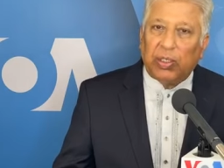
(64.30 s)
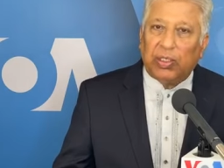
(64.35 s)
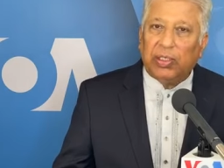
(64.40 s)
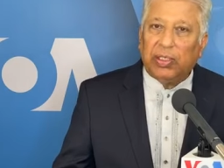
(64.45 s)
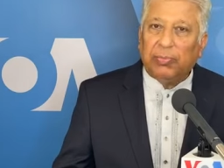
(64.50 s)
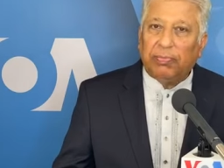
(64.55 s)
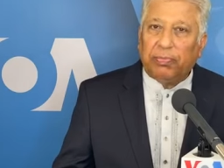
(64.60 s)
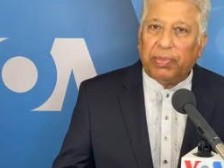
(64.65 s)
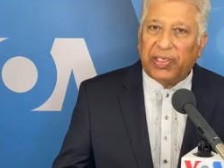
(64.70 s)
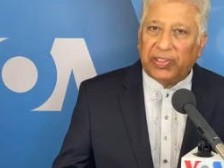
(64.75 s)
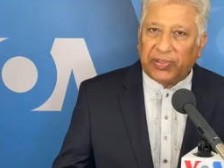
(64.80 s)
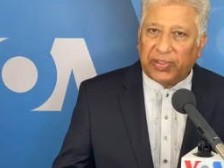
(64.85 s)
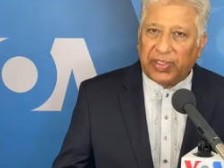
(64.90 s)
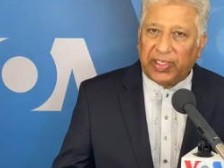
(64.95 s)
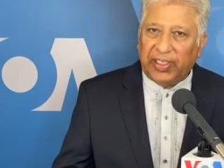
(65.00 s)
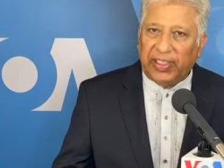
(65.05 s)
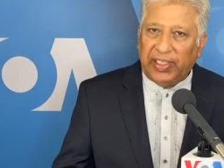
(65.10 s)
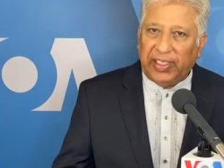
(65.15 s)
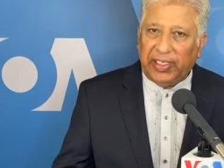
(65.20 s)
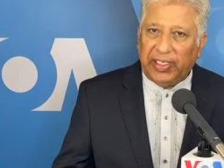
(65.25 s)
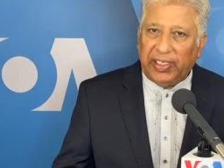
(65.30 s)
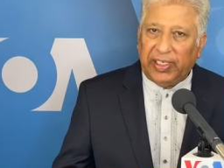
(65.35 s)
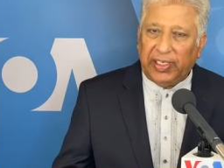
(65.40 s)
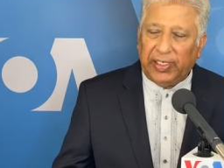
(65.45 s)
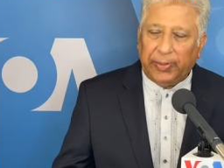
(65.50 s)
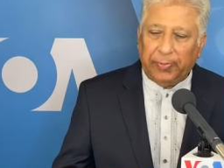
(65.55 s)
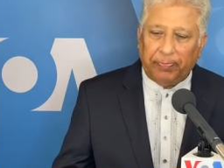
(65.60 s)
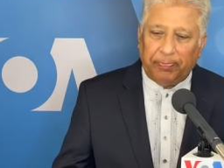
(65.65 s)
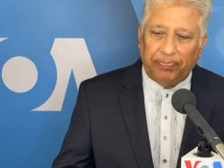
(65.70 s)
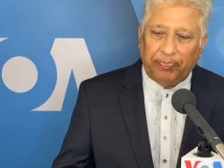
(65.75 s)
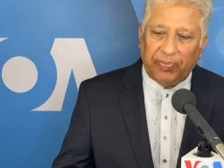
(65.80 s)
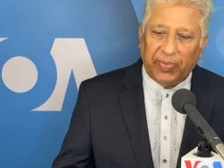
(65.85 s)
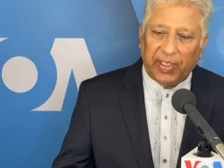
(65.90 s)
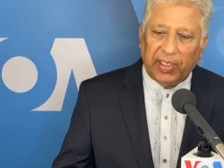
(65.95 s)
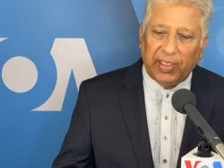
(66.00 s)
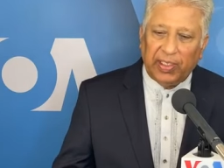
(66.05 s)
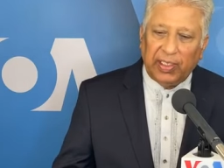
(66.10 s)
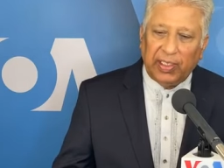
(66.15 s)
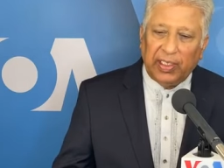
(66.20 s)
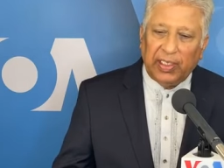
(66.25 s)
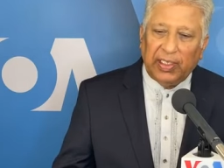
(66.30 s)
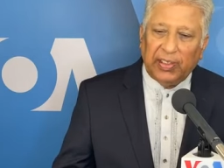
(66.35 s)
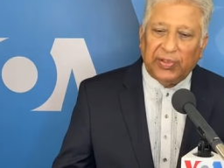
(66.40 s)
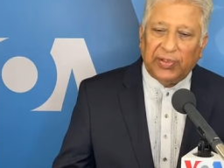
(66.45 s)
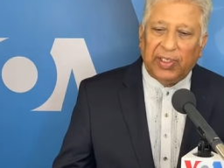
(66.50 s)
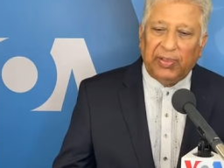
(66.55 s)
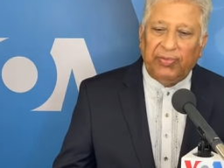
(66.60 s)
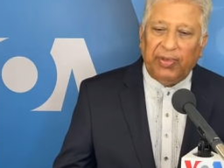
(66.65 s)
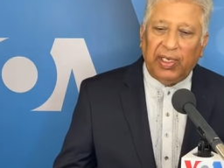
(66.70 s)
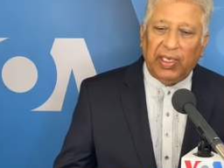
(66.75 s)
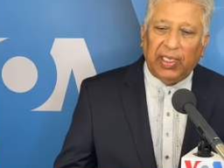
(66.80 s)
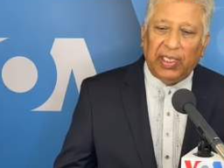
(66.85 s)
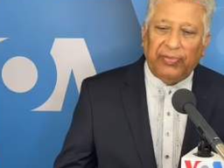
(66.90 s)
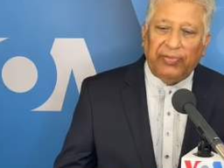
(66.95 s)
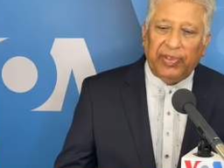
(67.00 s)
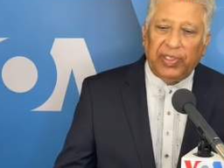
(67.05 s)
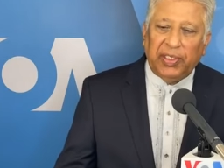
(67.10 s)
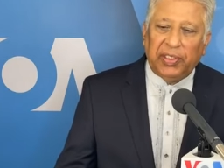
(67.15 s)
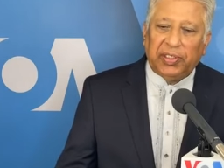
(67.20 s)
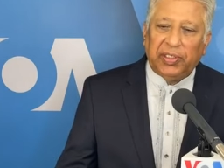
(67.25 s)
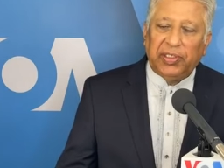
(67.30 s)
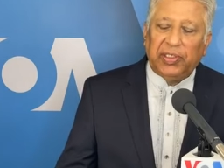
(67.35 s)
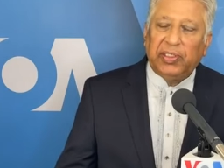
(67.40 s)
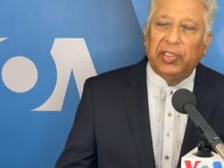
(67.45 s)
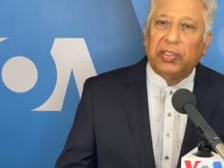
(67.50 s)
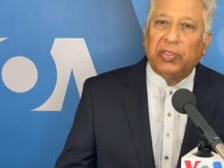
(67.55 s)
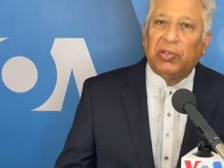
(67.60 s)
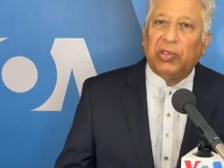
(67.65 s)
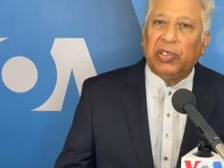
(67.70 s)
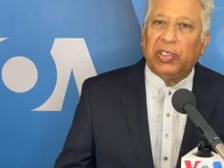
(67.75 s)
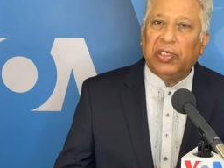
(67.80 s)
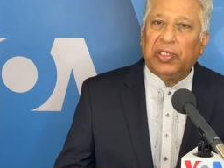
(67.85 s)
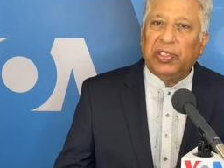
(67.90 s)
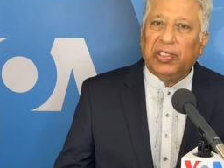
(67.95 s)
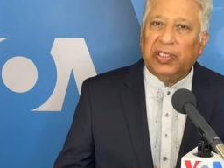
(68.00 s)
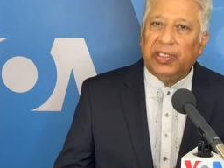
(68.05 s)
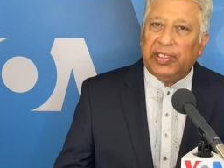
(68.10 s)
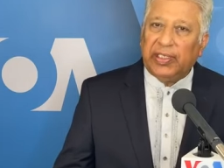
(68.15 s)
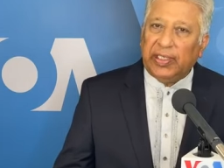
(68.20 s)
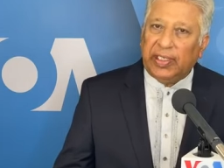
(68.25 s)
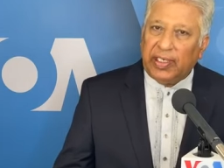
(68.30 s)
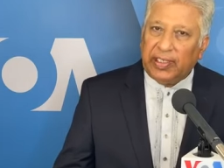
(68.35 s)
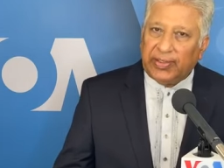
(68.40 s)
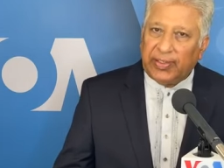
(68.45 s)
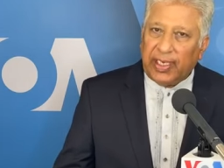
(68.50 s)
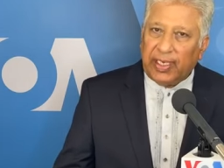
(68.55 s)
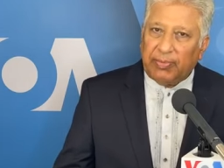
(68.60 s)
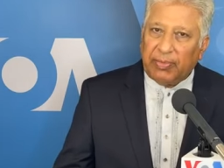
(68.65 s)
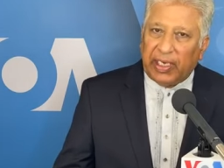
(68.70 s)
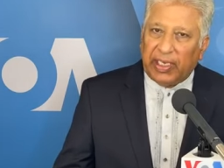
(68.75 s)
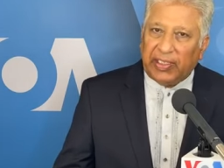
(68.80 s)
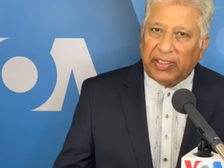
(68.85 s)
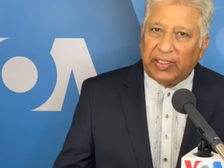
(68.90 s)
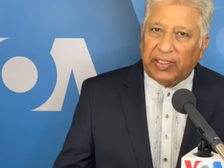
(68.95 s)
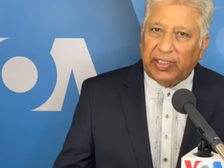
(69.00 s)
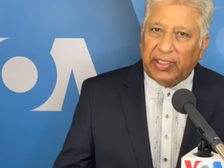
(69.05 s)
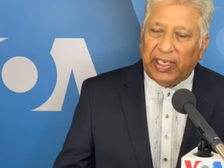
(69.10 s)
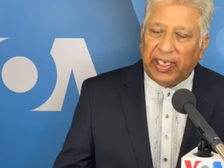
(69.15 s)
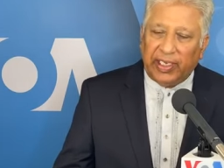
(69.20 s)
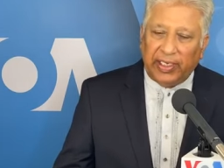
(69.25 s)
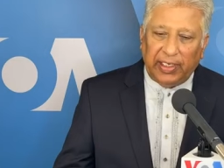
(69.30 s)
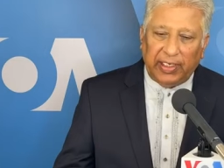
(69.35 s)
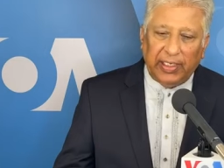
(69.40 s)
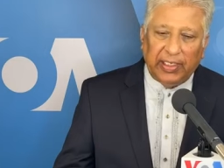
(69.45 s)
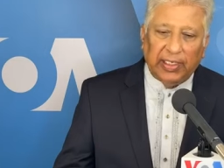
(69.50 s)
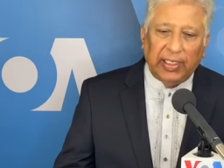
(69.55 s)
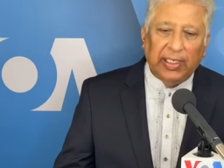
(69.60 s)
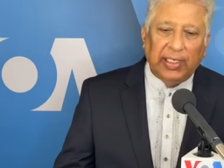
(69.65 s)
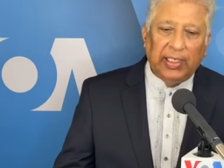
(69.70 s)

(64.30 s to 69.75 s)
मुल्क फंस गए हैं सिविल एविएशन अथॉरिटी ने इल्ज़ाम आयद किया है